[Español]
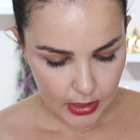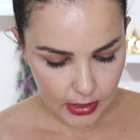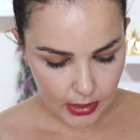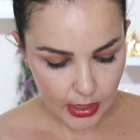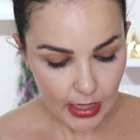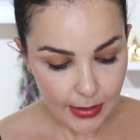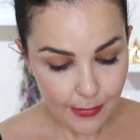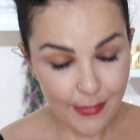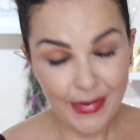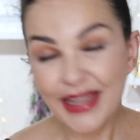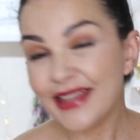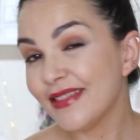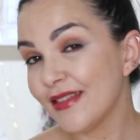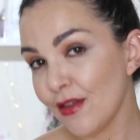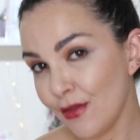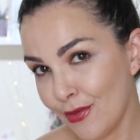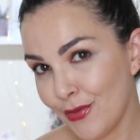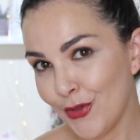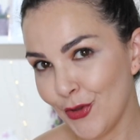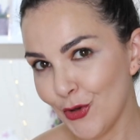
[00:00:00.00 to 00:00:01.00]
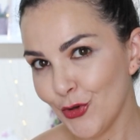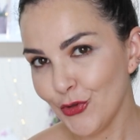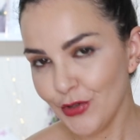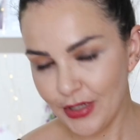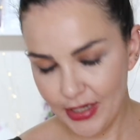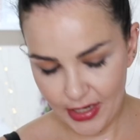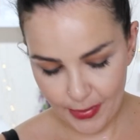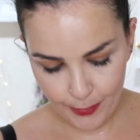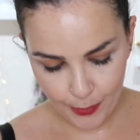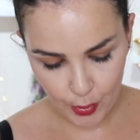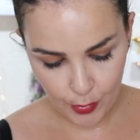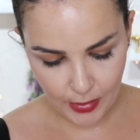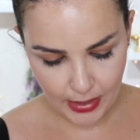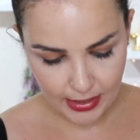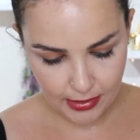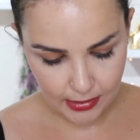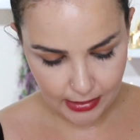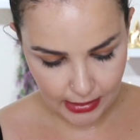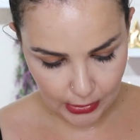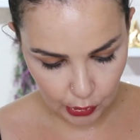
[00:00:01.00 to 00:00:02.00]
Y mi intención es
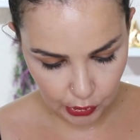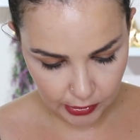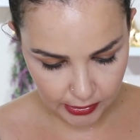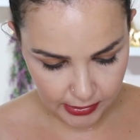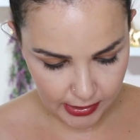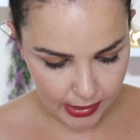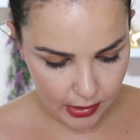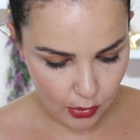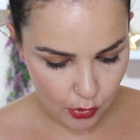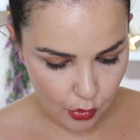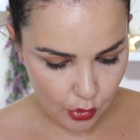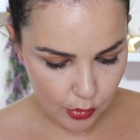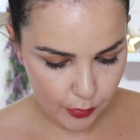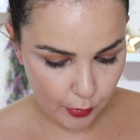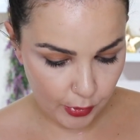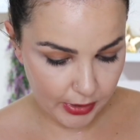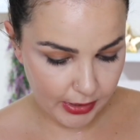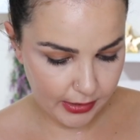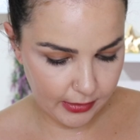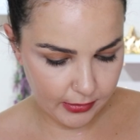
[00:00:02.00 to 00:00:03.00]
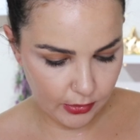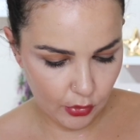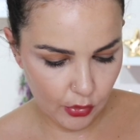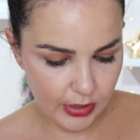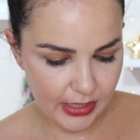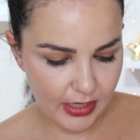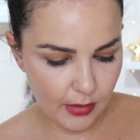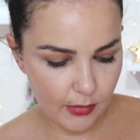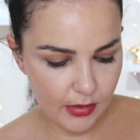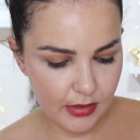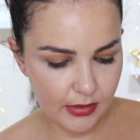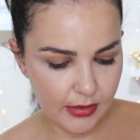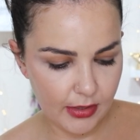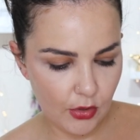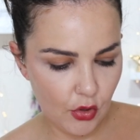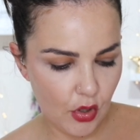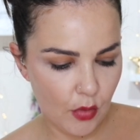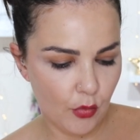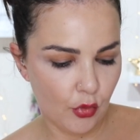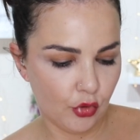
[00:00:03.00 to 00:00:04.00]
probar los tres looks, porque teóricamente es
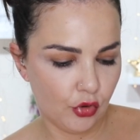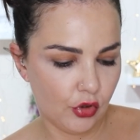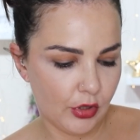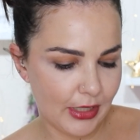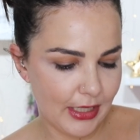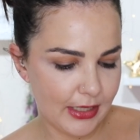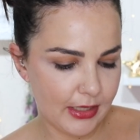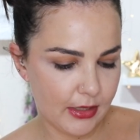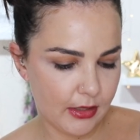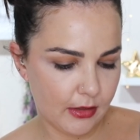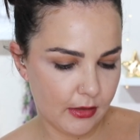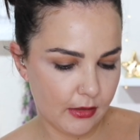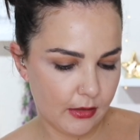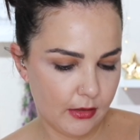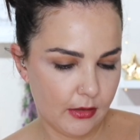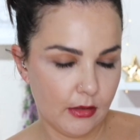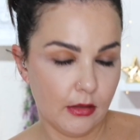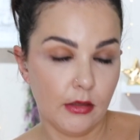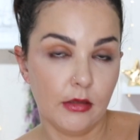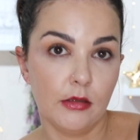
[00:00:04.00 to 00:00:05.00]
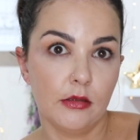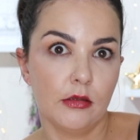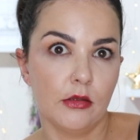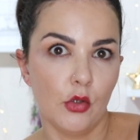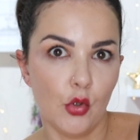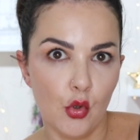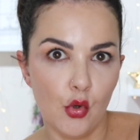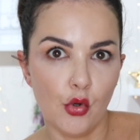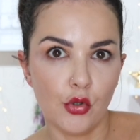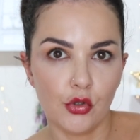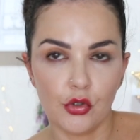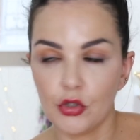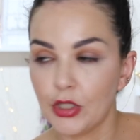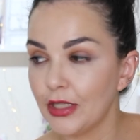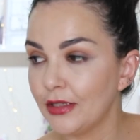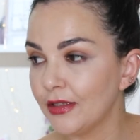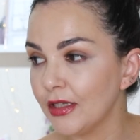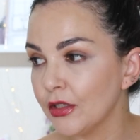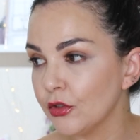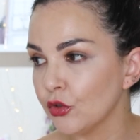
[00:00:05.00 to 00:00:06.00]
como tres looks
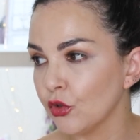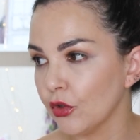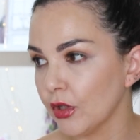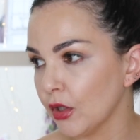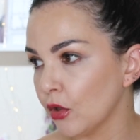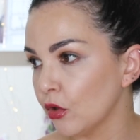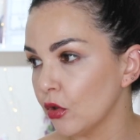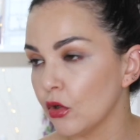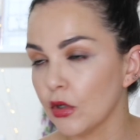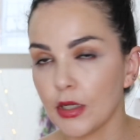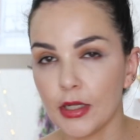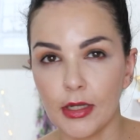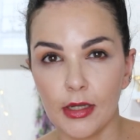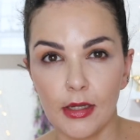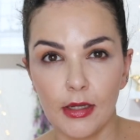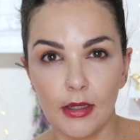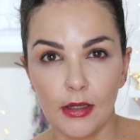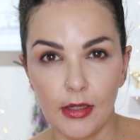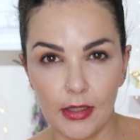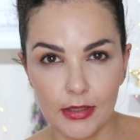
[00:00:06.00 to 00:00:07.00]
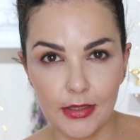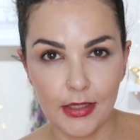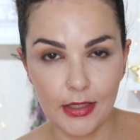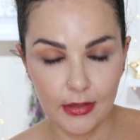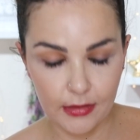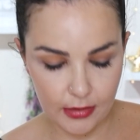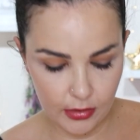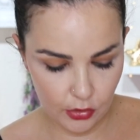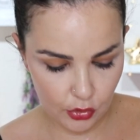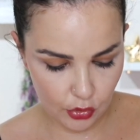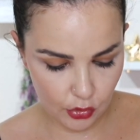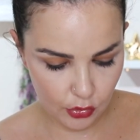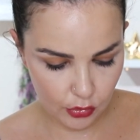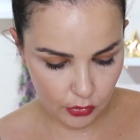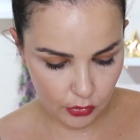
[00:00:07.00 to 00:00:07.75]
distintos de colores así intensos.